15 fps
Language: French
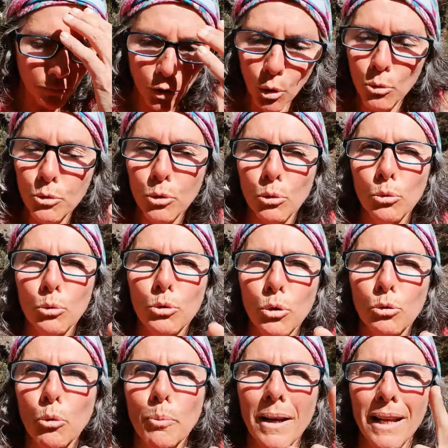Ou,
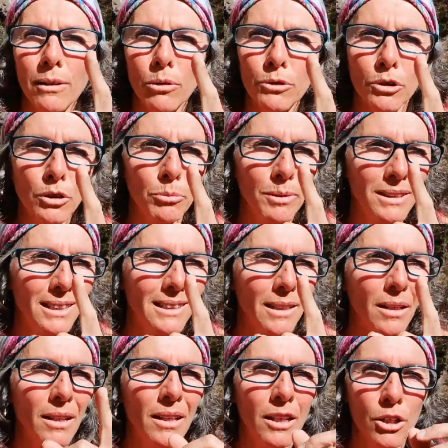surtout pas la conscience, mais
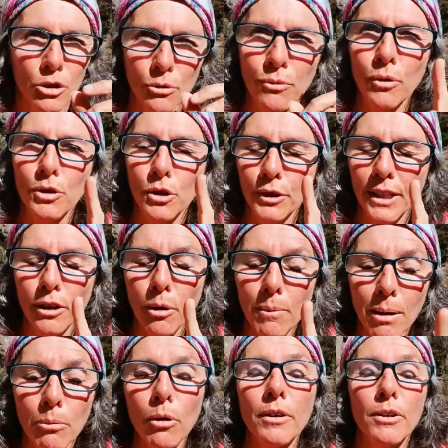c'était je fonctionnais
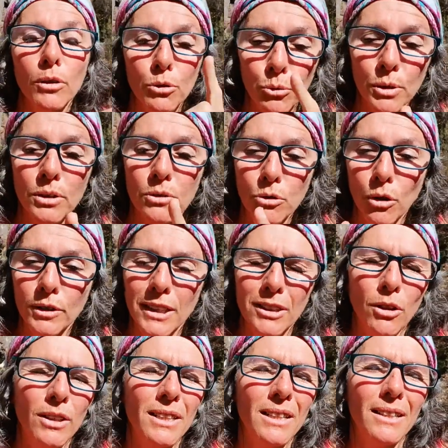normalement et ensuite je suis rentrée
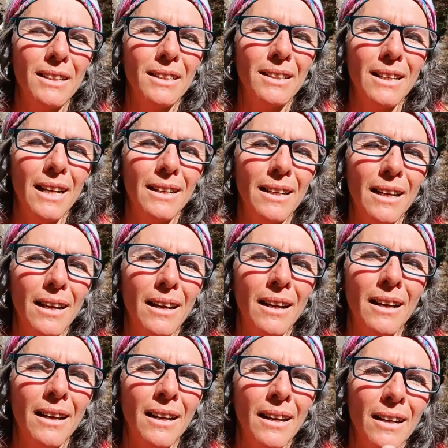dans
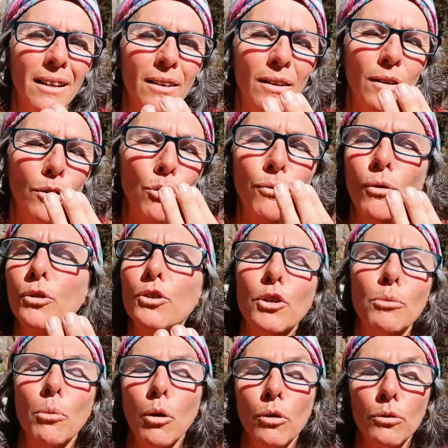le
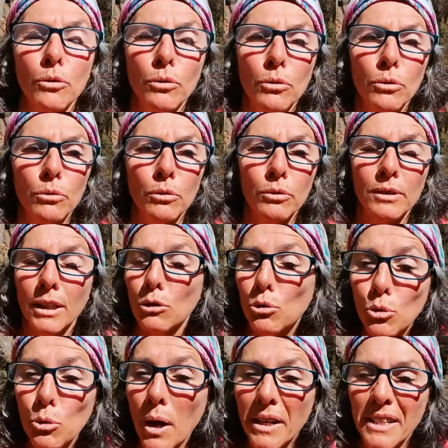fonctionnement de cette
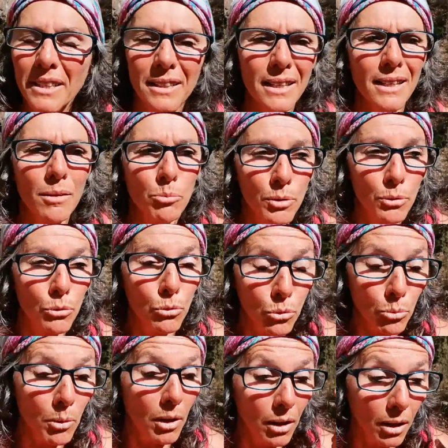dualité et puis du coup,
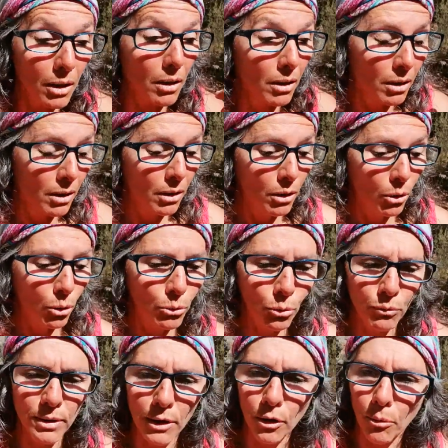ben on trouve
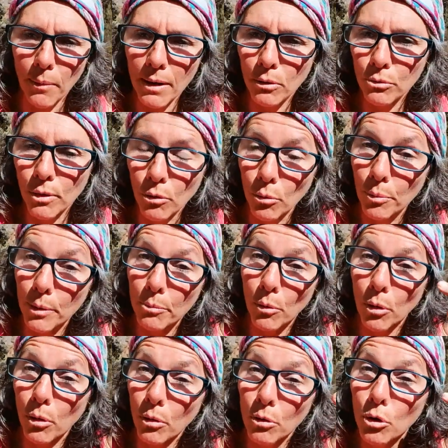ça normal qu'on soit
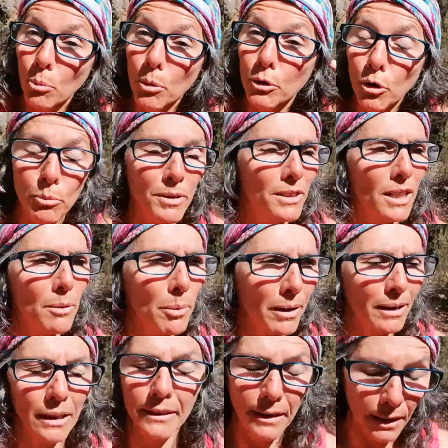complètement euh, lobotomisé par
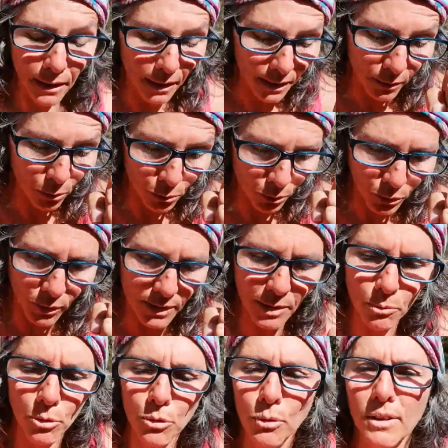quelqu'un, qu'on soit dans les
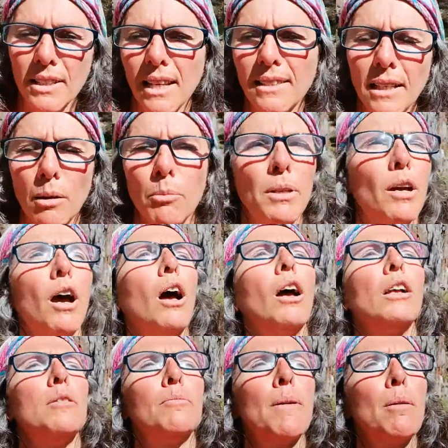émotions exacerbées, oh,
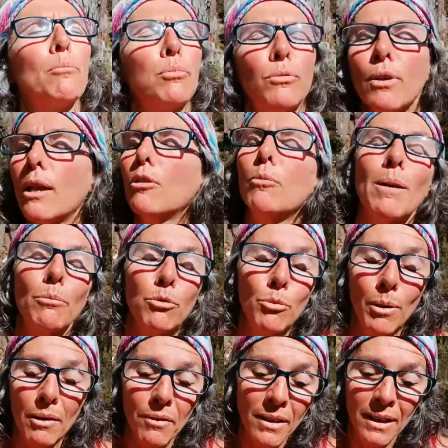elle ne m'aime plus, elle ne m'aime plus,
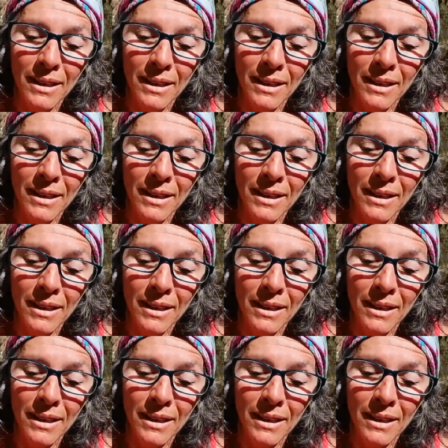bref.